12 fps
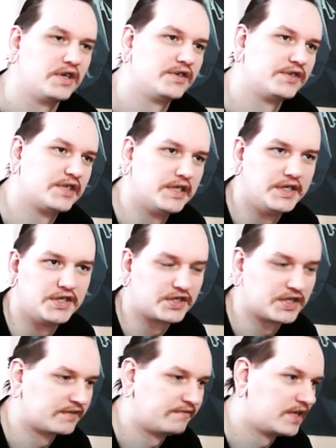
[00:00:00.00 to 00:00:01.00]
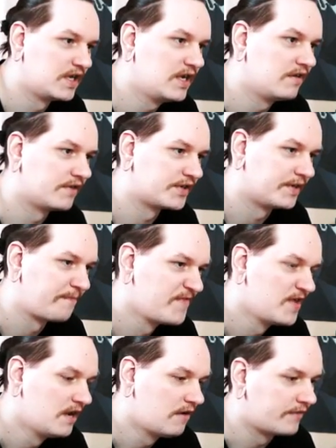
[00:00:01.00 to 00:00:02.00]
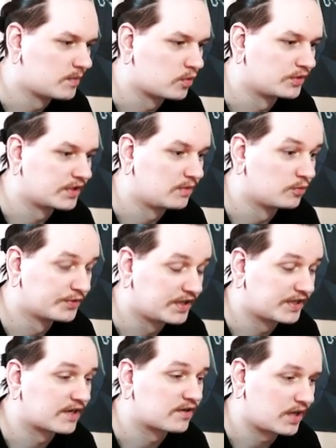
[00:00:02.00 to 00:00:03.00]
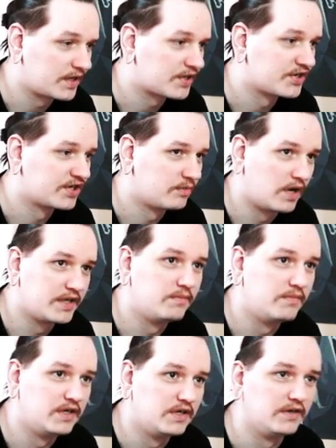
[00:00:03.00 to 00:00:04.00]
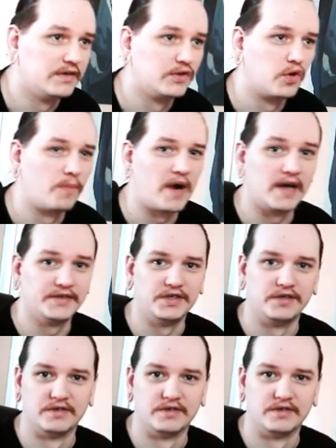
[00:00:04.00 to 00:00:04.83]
интересно следить сейчас в Икее вообще в японской музыке, так что, конечно же, бы они были топ-1